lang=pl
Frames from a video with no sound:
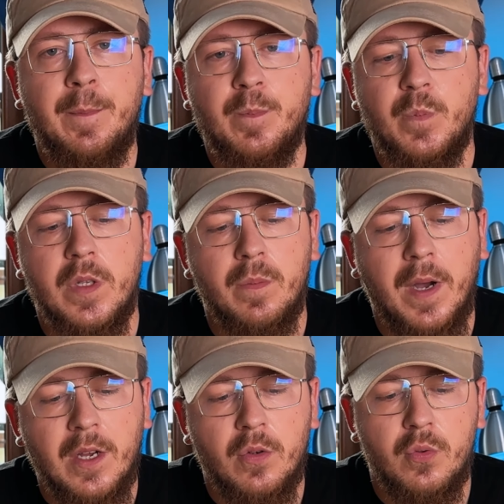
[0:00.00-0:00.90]
mm,
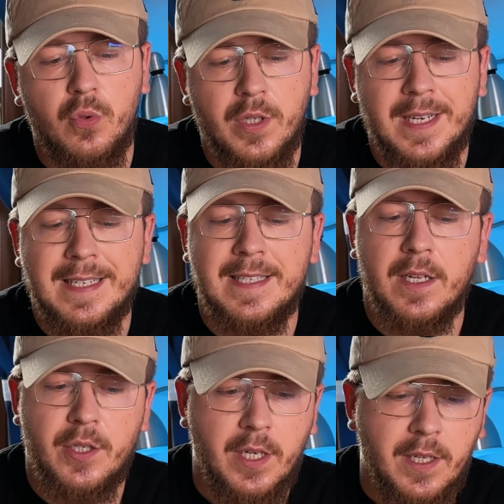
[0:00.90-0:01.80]
mają duże
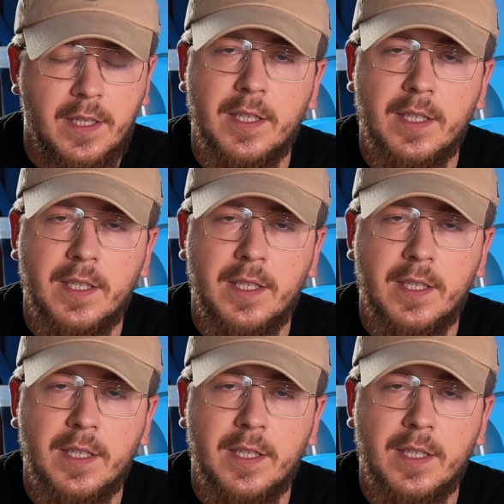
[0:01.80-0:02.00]
znaczenie.